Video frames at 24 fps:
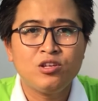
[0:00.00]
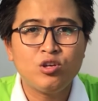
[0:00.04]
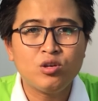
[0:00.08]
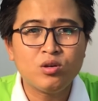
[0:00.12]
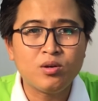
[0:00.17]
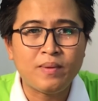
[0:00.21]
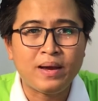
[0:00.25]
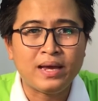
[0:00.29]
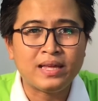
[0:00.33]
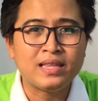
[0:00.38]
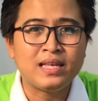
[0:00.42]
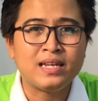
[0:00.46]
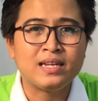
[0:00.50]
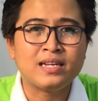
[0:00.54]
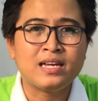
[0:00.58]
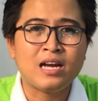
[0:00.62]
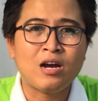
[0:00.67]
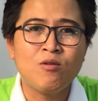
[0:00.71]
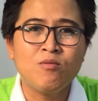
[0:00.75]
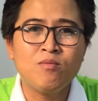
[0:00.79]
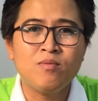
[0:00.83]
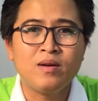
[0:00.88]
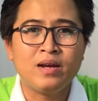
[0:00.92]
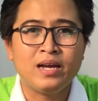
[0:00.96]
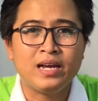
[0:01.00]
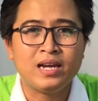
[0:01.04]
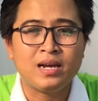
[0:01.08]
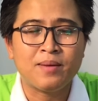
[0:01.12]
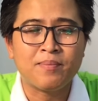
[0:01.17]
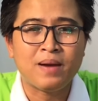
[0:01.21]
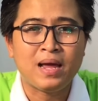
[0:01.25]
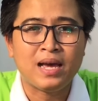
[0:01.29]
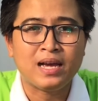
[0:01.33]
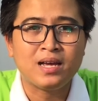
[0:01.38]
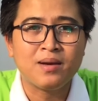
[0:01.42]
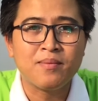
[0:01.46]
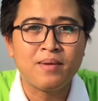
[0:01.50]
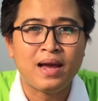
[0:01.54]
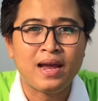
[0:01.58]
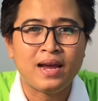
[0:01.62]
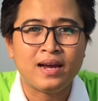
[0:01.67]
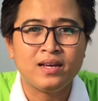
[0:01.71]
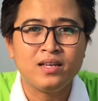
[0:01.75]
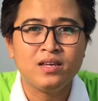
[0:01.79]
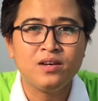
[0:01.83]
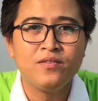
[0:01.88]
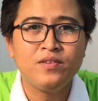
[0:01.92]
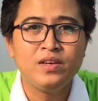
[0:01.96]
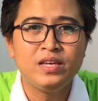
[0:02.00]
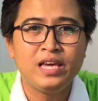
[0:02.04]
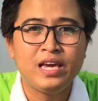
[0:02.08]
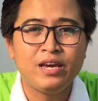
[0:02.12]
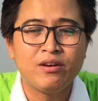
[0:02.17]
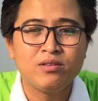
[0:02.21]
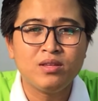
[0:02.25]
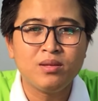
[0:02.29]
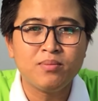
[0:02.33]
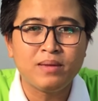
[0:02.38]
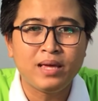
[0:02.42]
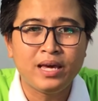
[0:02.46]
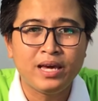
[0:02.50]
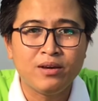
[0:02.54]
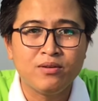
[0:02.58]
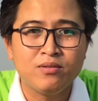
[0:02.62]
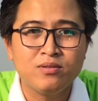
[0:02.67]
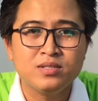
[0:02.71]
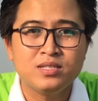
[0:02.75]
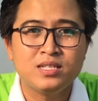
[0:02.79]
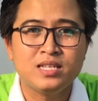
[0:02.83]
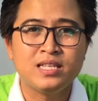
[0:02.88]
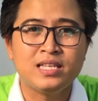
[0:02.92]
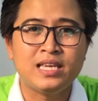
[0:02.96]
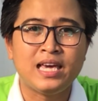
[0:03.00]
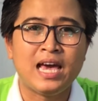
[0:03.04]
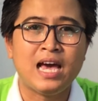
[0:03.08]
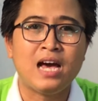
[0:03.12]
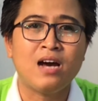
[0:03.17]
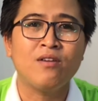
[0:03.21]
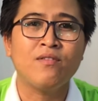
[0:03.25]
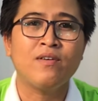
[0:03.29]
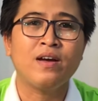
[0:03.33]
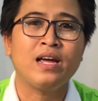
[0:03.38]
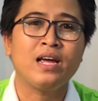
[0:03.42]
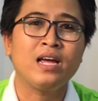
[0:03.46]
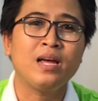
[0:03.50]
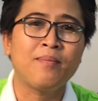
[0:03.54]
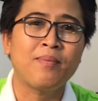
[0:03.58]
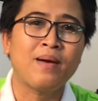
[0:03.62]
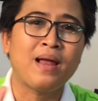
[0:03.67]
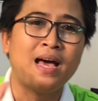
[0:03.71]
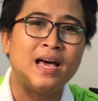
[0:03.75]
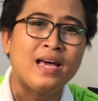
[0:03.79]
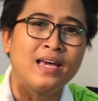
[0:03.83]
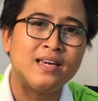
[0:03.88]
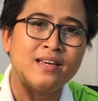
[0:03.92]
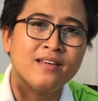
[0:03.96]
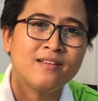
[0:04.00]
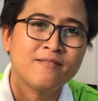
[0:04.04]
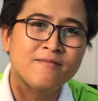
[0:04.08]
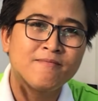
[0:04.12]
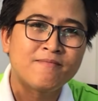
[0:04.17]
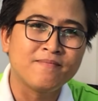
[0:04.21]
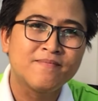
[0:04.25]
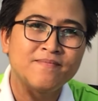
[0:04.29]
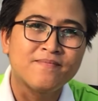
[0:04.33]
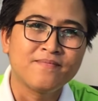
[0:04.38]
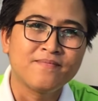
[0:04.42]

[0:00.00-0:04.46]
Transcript: chúc các bạn thành công hẹn gặp lại các bạn ở những video tiếp theo xin chào và hẹn gặp lại